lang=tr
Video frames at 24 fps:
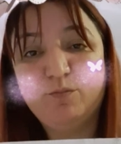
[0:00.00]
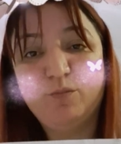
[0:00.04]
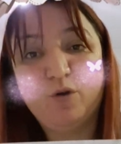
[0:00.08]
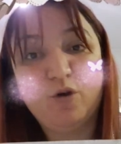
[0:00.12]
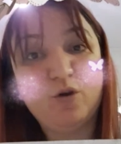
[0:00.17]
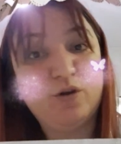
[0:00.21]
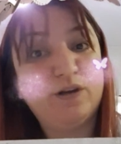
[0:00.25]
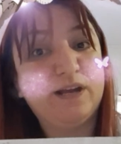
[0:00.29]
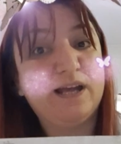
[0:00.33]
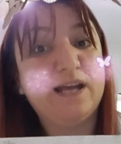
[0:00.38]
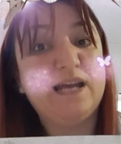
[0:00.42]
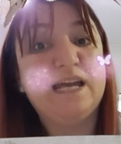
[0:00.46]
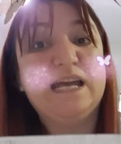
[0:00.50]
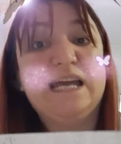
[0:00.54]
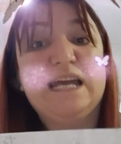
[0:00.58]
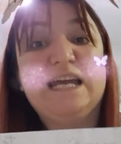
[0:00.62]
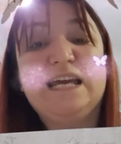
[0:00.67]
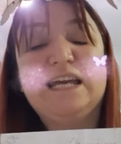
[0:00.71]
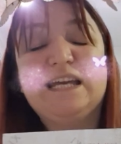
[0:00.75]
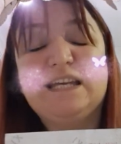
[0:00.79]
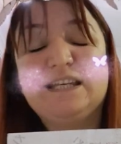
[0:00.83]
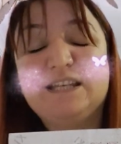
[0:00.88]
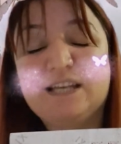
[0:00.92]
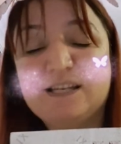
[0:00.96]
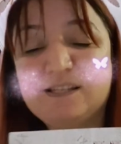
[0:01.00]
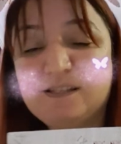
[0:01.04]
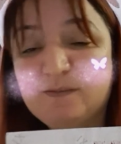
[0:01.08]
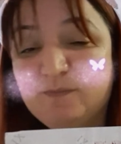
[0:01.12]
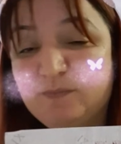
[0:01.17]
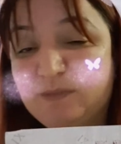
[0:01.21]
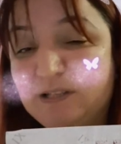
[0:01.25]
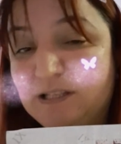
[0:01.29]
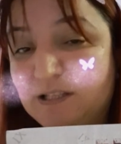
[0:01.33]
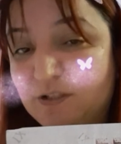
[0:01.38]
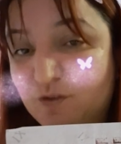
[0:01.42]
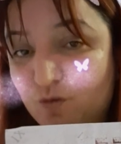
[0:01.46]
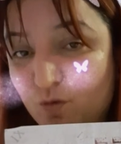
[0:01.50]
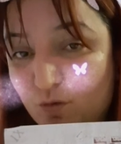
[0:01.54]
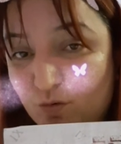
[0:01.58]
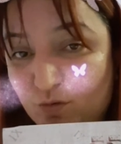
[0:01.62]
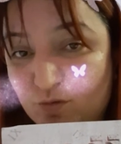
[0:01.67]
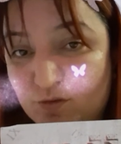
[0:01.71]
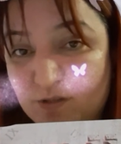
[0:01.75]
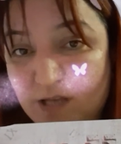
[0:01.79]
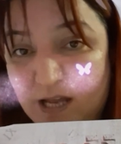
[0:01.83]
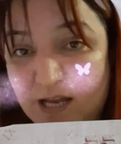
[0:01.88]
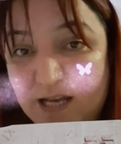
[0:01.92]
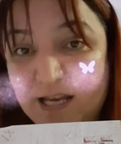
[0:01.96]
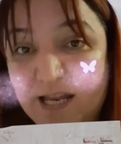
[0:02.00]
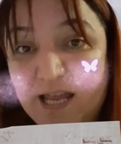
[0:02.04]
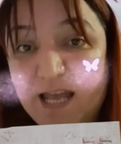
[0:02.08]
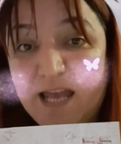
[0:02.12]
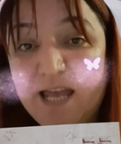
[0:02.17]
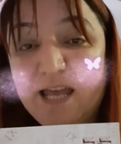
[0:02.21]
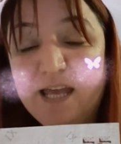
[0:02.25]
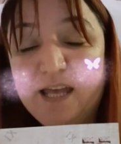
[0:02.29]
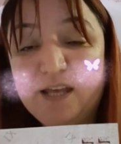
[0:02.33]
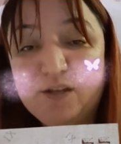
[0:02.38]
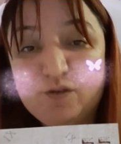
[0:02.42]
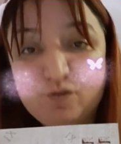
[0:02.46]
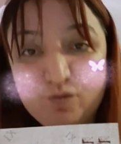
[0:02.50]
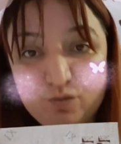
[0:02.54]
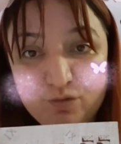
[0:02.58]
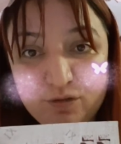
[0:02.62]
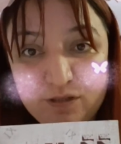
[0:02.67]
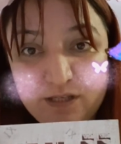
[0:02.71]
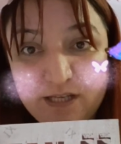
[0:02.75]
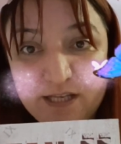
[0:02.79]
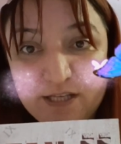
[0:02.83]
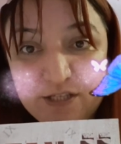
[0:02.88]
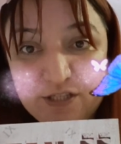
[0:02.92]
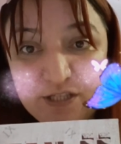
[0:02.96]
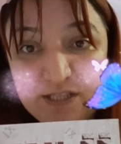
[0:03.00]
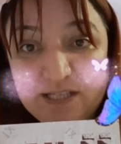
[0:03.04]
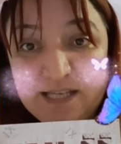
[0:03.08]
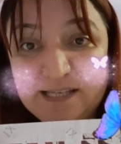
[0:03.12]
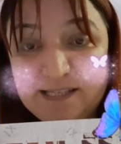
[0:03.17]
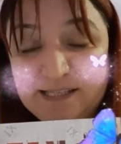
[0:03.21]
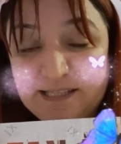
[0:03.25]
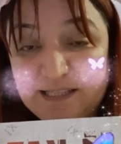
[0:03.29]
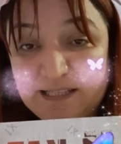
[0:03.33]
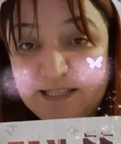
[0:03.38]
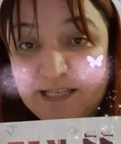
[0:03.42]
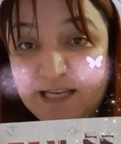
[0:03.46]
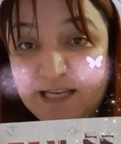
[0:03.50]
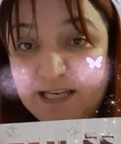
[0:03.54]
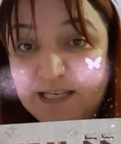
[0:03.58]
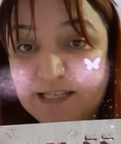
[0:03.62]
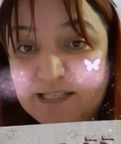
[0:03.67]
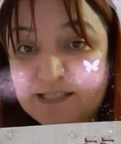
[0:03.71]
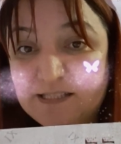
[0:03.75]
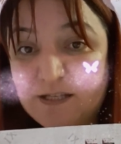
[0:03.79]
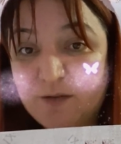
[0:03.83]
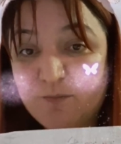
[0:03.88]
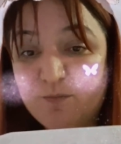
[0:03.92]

Böyle yazım dili çok güzel. E, sürükleyici kesinlikle elinizden